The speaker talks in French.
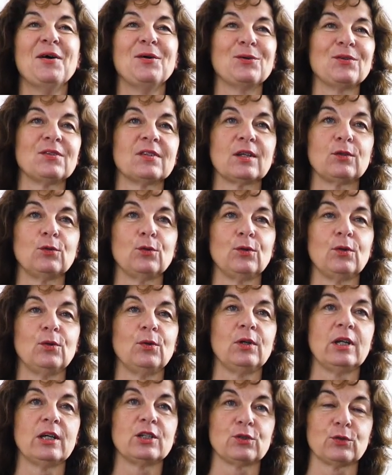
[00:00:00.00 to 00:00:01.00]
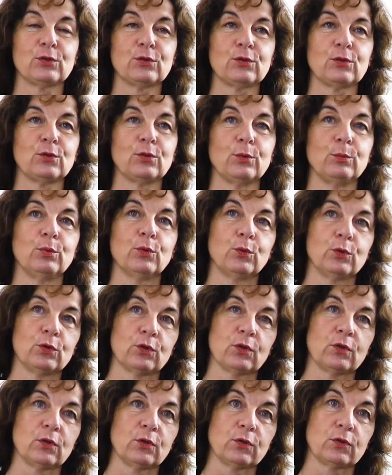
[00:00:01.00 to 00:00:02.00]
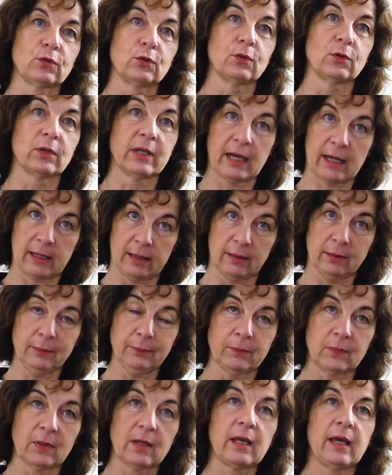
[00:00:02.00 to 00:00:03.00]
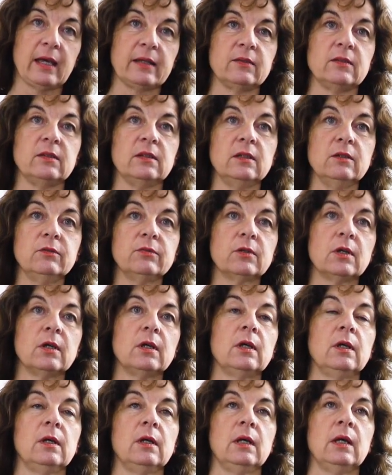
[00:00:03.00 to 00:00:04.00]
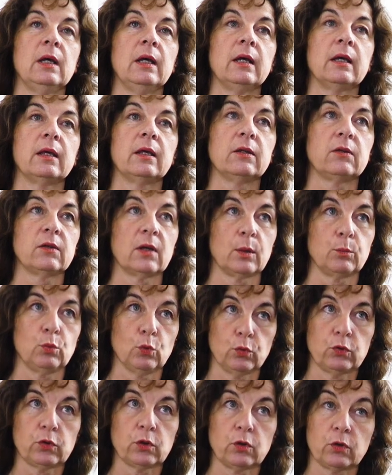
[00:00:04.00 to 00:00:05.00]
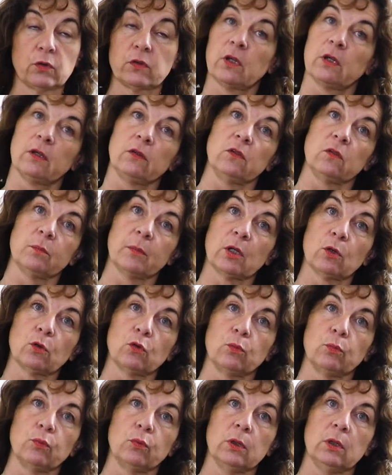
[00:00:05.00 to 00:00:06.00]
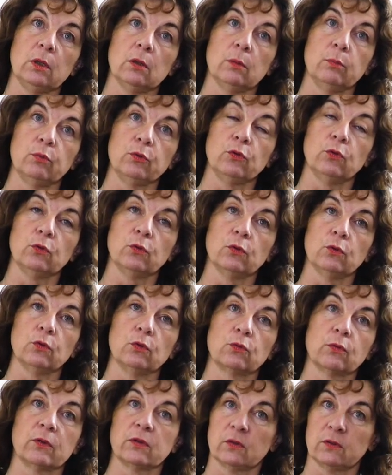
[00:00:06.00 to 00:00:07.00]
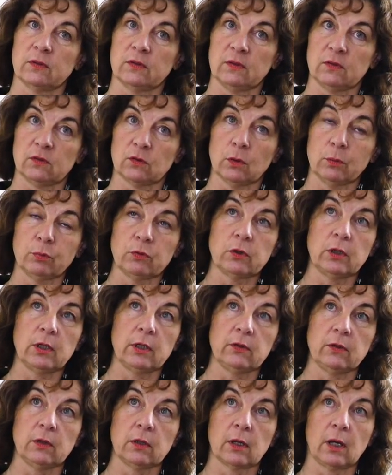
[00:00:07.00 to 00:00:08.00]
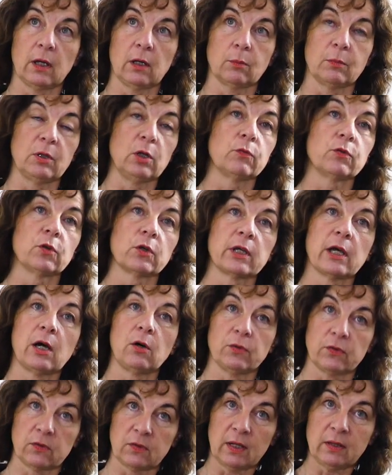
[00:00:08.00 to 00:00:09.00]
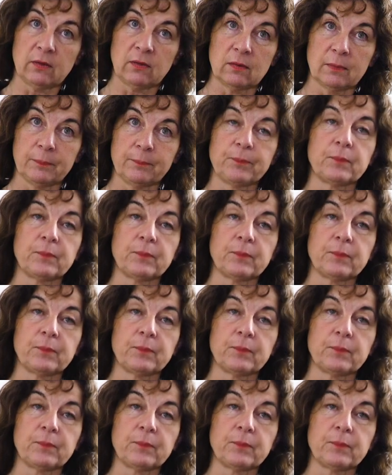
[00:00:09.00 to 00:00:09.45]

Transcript: au sein de l'agence euh, Bureau de tendance euh, Carlin Créative, qui est un bureau de tendance qui existe maintenant depuis plus de 70 ans, puisqu'il a été créé en 1947